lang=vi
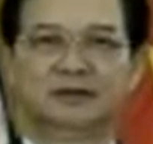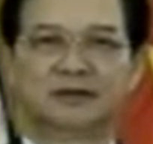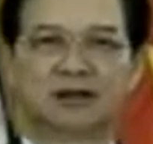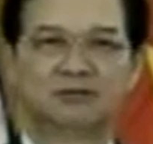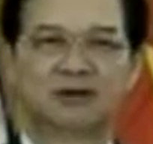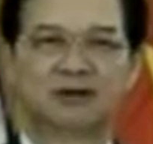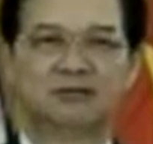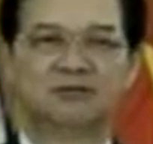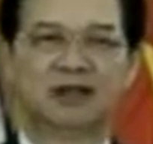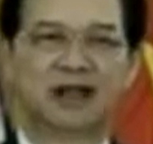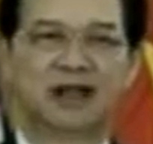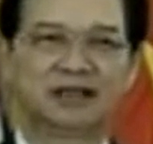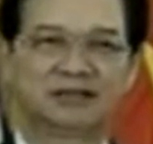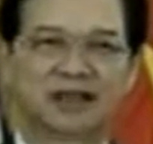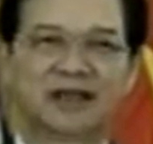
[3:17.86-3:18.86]
Cộng đồng
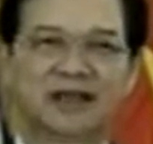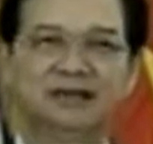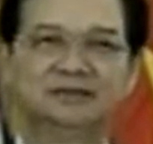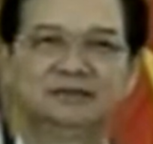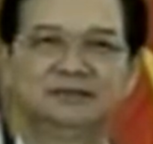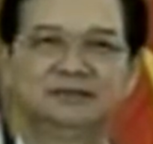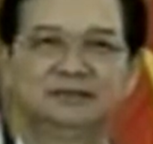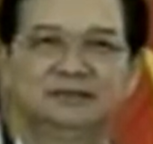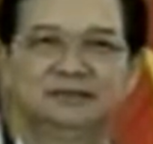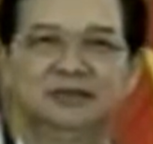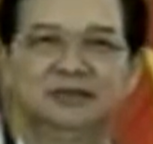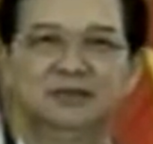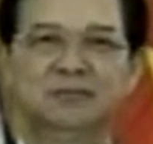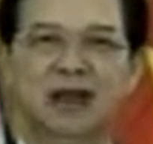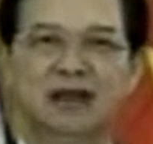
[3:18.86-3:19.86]
ASEAN
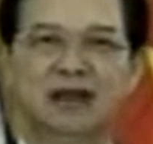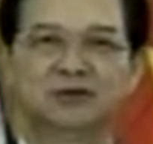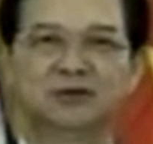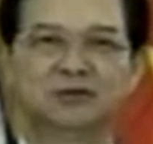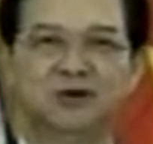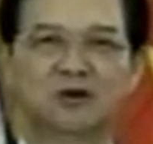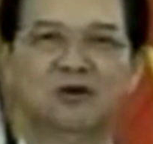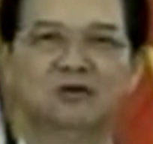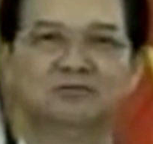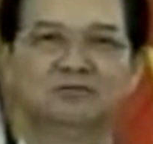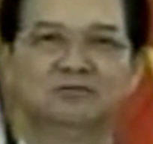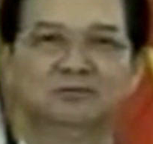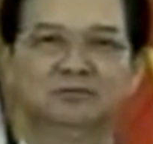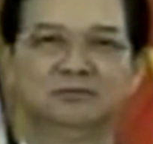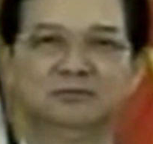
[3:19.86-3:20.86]
với ba trụ cột
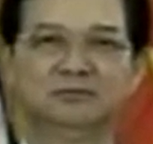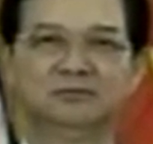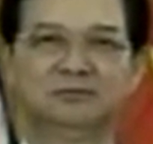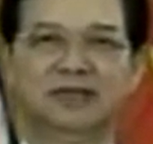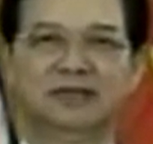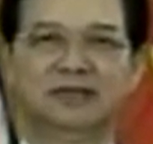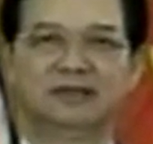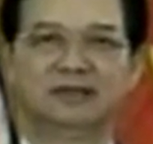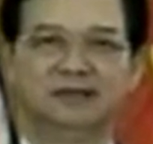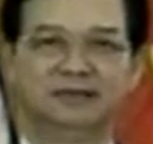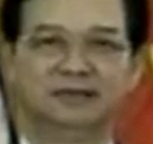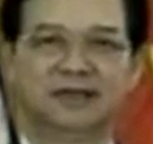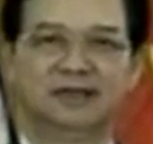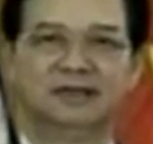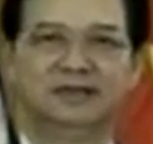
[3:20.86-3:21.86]
về chính
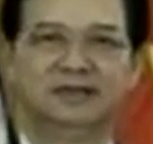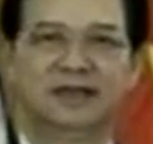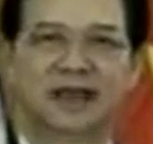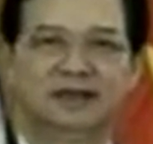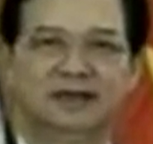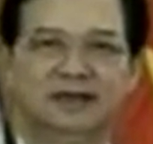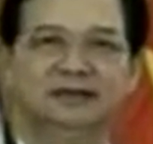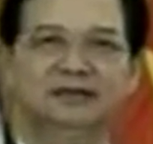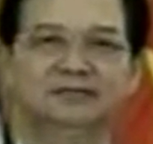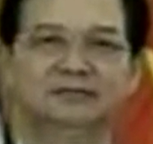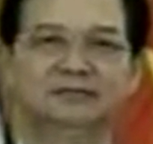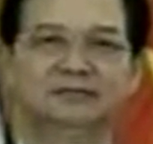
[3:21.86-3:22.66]
trị, an ninh,